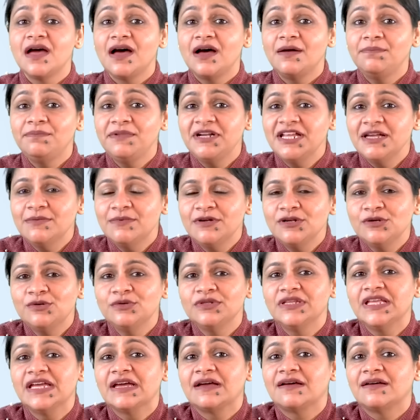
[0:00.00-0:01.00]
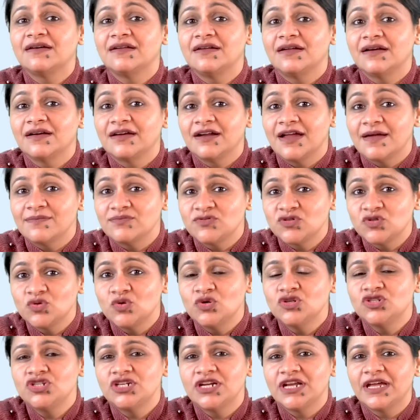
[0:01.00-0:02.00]
अब टेबल को देखकर अगर आप
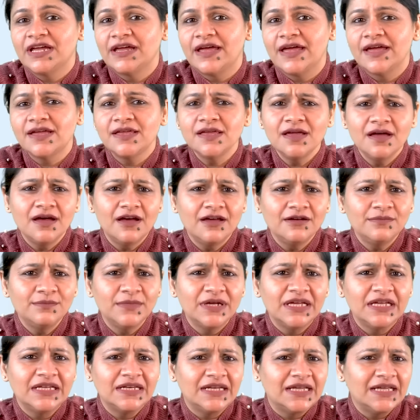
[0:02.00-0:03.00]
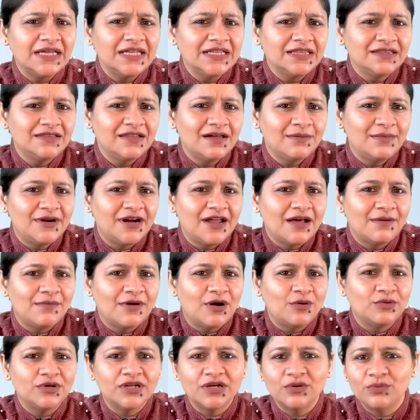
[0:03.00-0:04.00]
सोच रहे हैं कि हर महीने इतना बड़ा
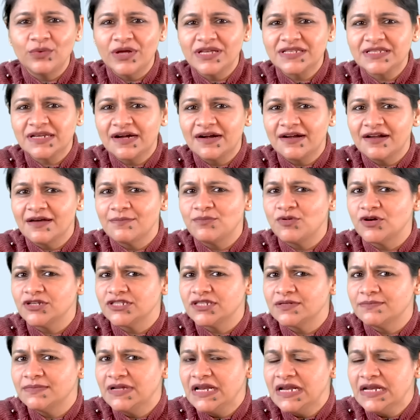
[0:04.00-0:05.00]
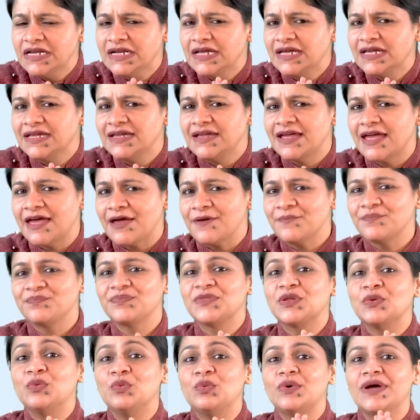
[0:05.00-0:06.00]
अमाउंट इन्वेस्ट करना पॉसिबल नहीं है
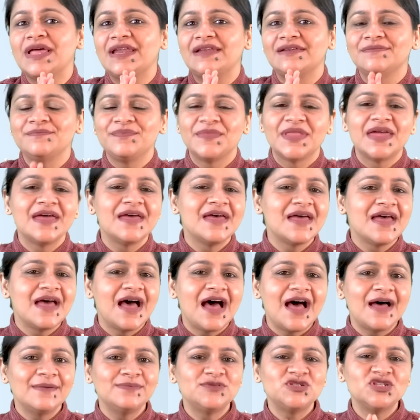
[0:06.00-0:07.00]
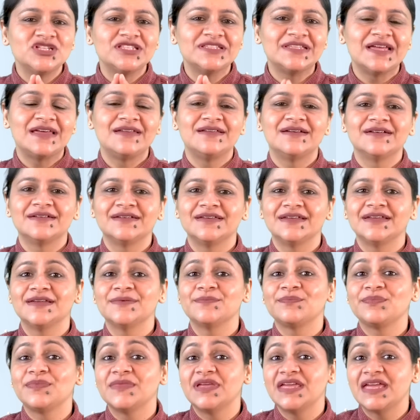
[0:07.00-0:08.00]
वेल well, आप चिंता ना करें
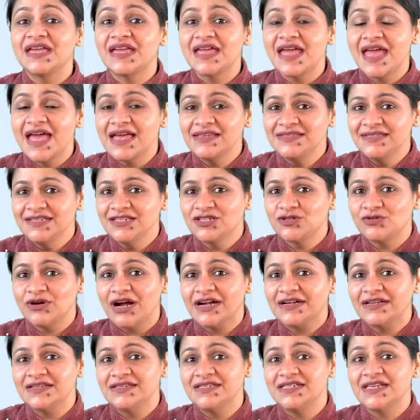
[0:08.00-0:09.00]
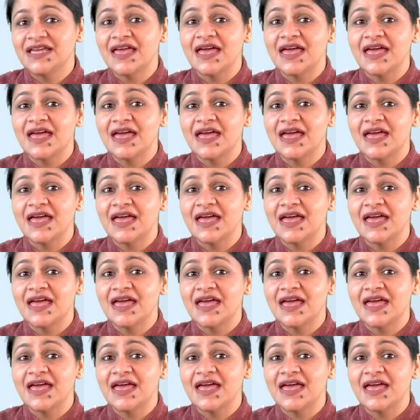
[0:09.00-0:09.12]
एक ऐसी स्ट्रैटेजी